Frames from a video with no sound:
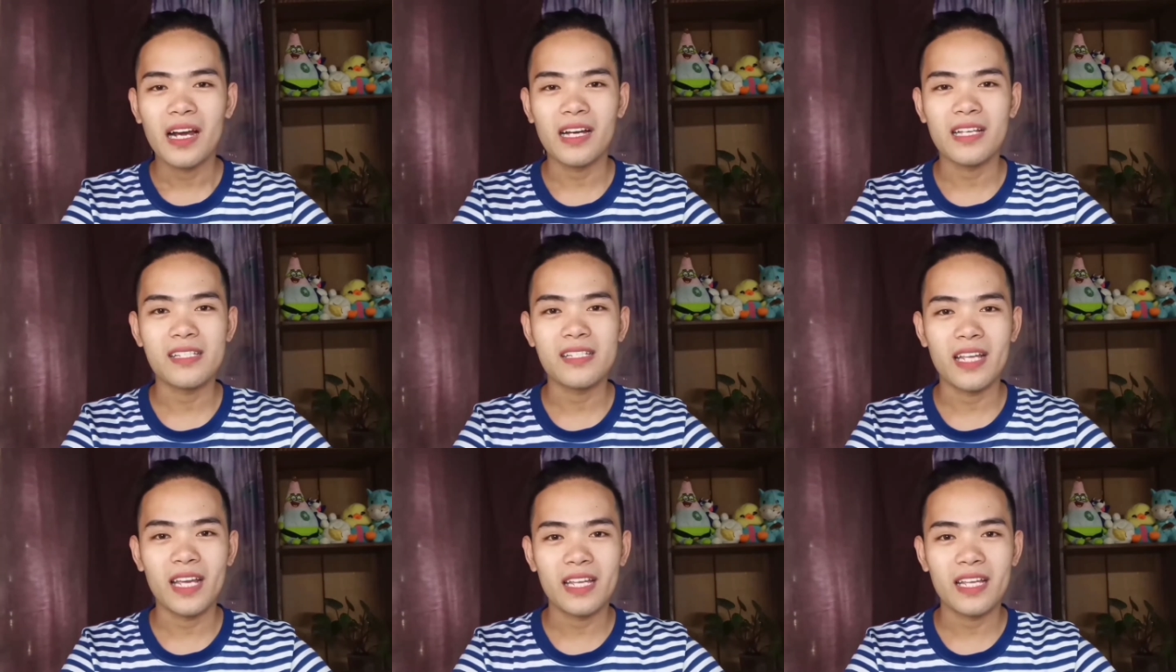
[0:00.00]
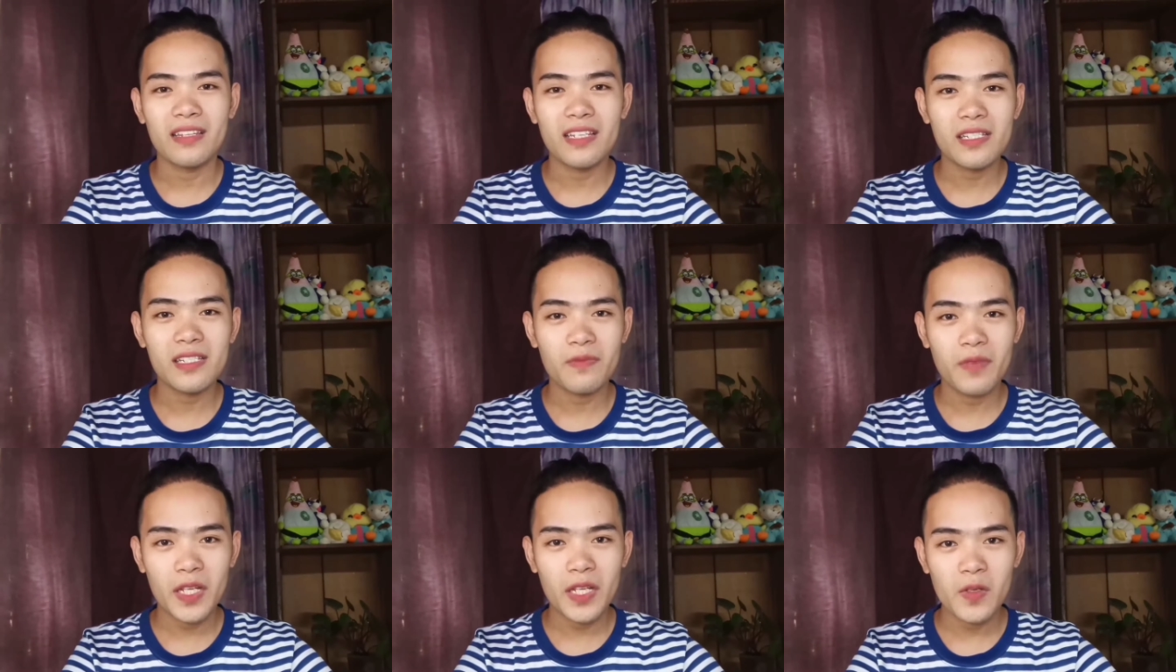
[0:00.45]
kasi in
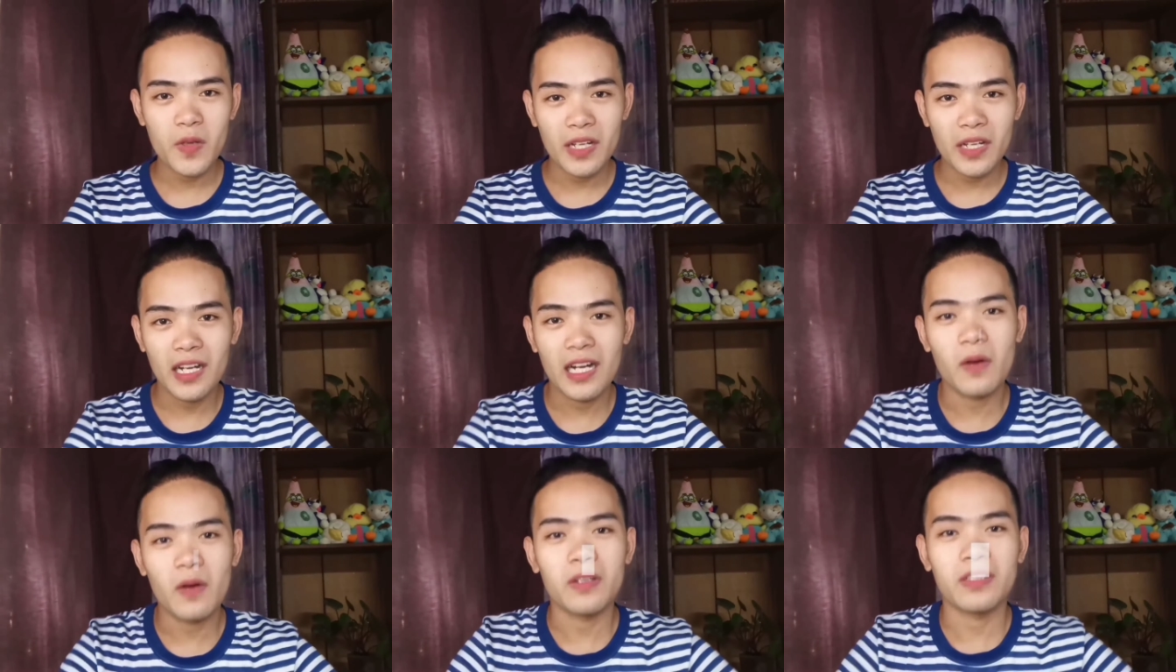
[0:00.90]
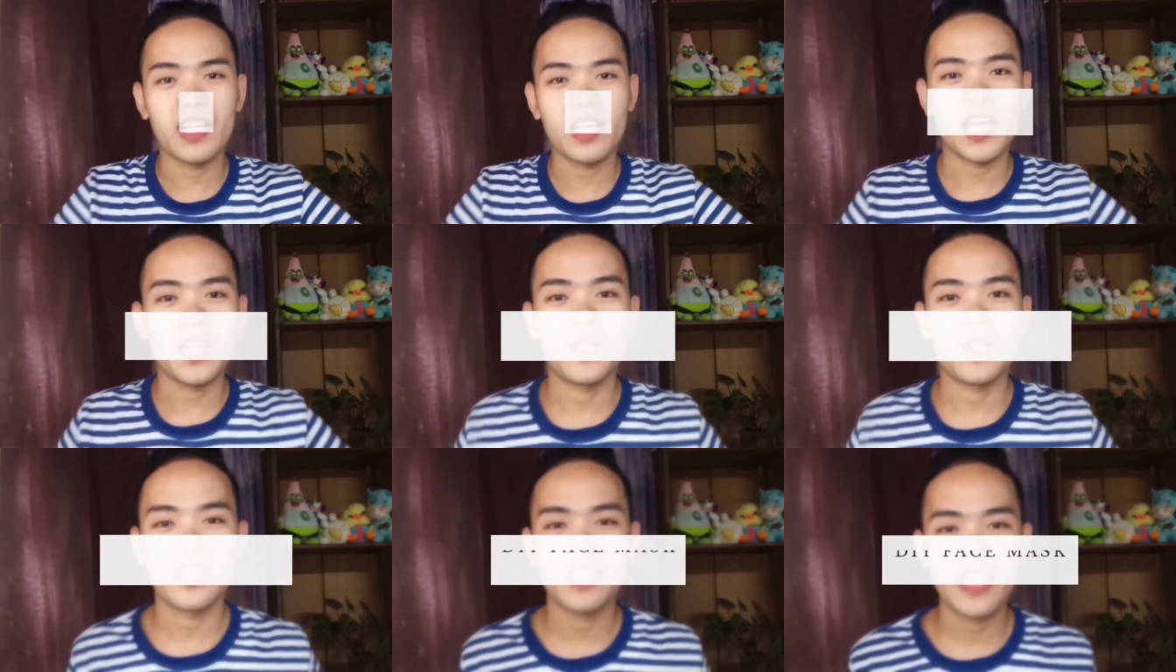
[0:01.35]
this video, gagawa
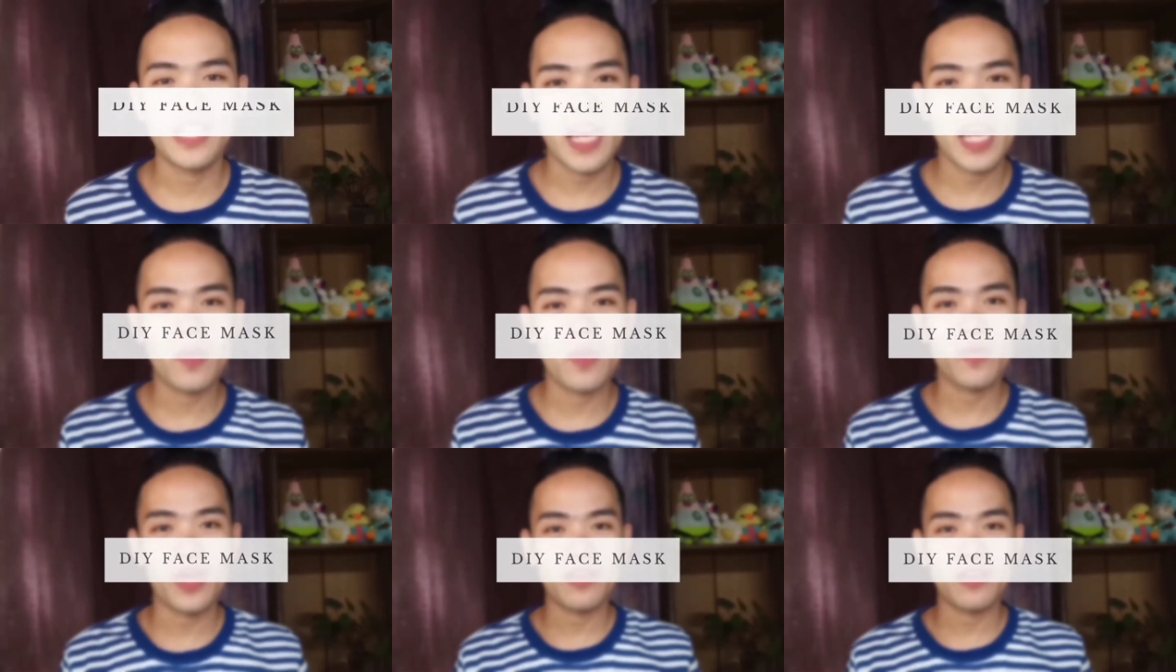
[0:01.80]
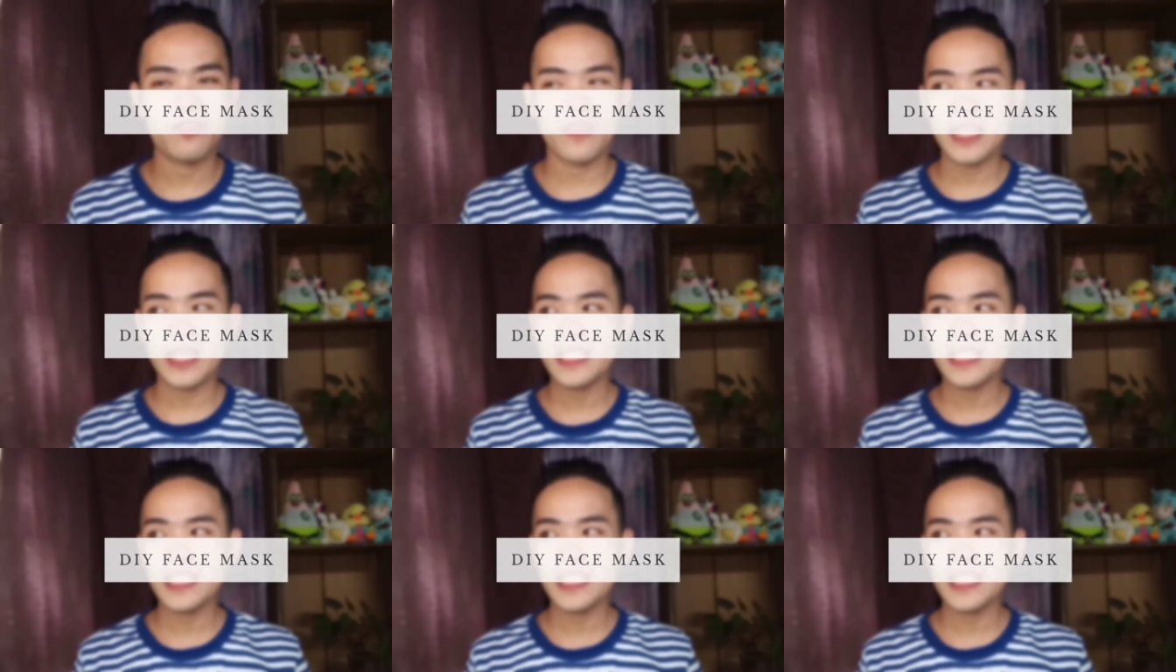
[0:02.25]
tayo ng DIY